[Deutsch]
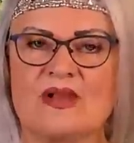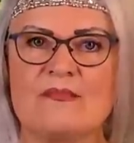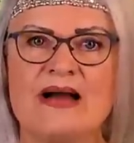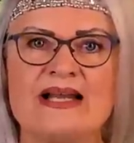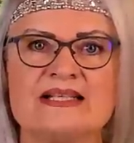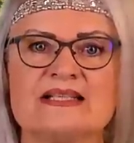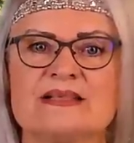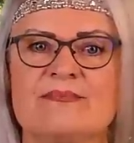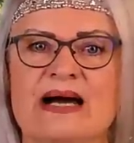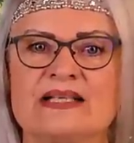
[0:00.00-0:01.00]
bei den
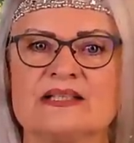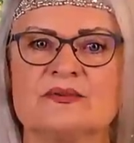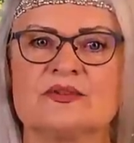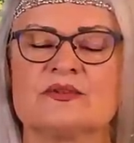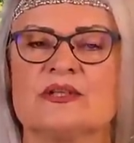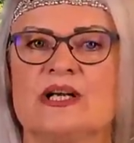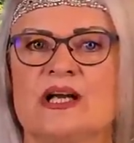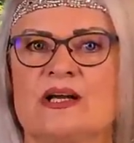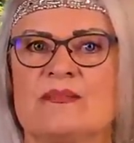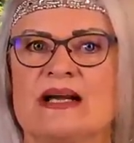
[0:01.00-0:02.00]
Debatten und
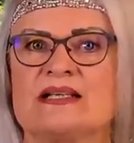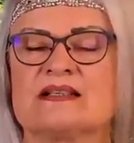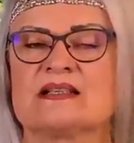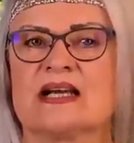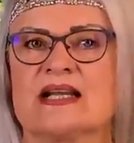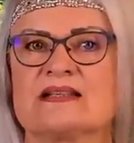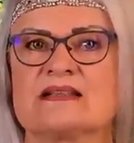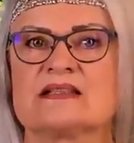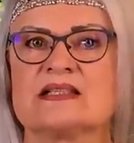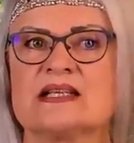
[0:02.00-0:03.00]
bei diesen
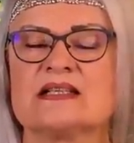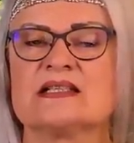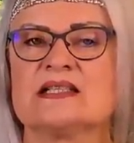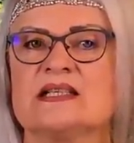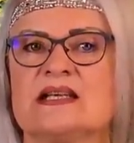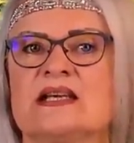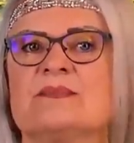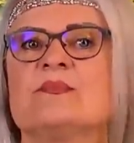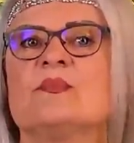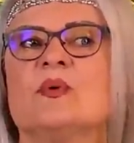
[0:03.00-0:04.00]
ganzen Dingen, die
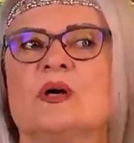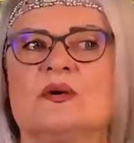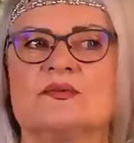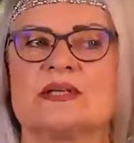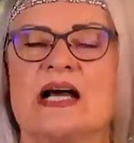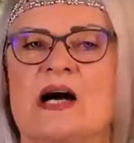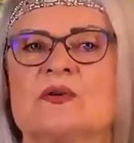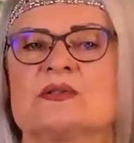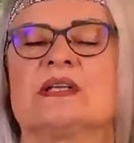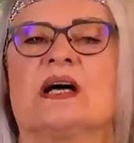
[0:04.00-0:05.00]
eben von
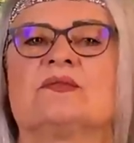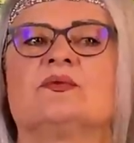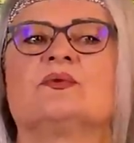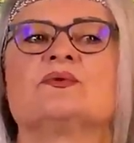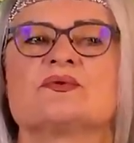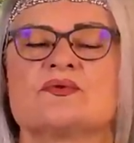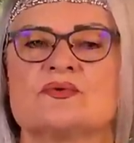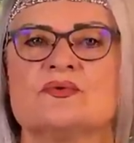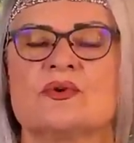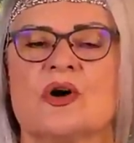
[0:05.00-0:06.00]
außen auf uns
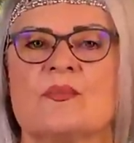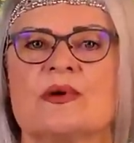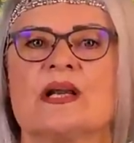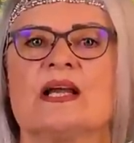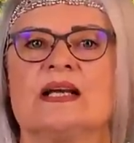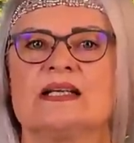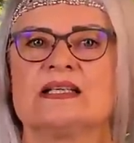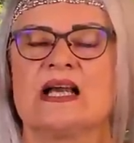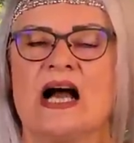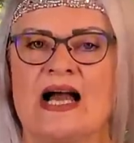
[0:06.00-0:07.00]
zukommen,
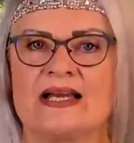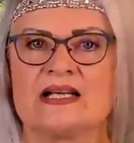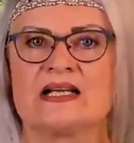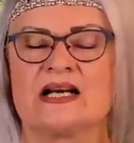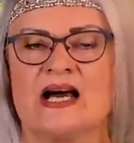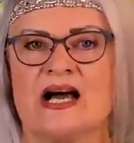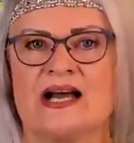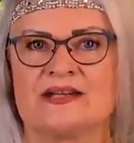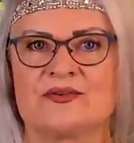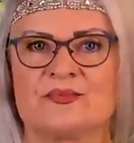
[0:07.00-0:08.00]
die eigene
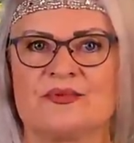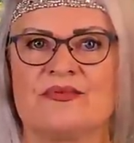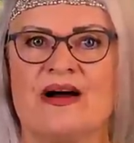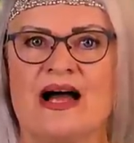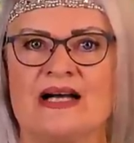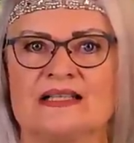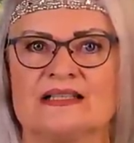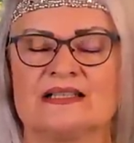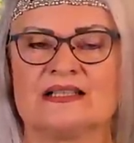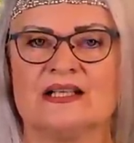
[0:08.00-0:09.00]
Klarheit zu
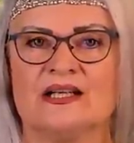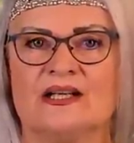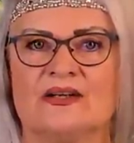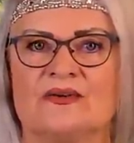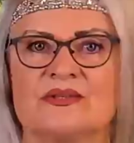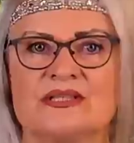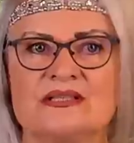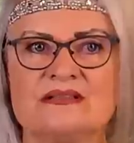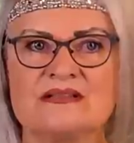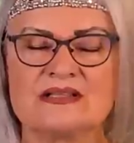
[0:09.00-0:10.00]
bewahren. Und
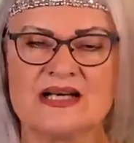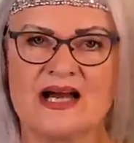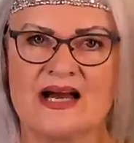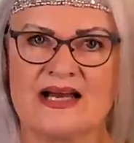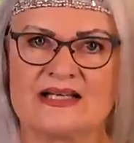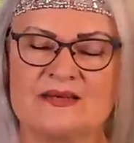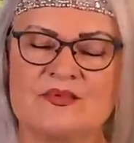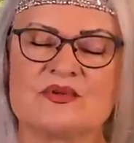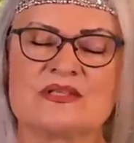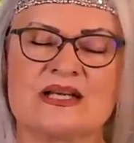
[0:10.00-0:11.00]
diese Klarheit gibt
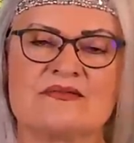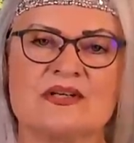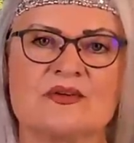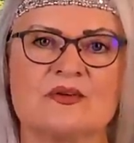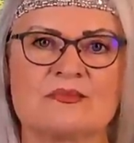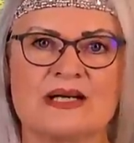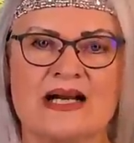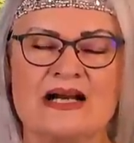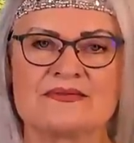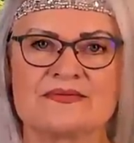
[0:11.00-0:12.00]
uns dann wiederum
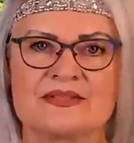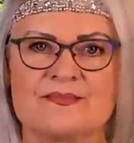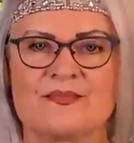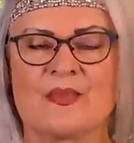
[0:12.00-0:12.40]
Kraft,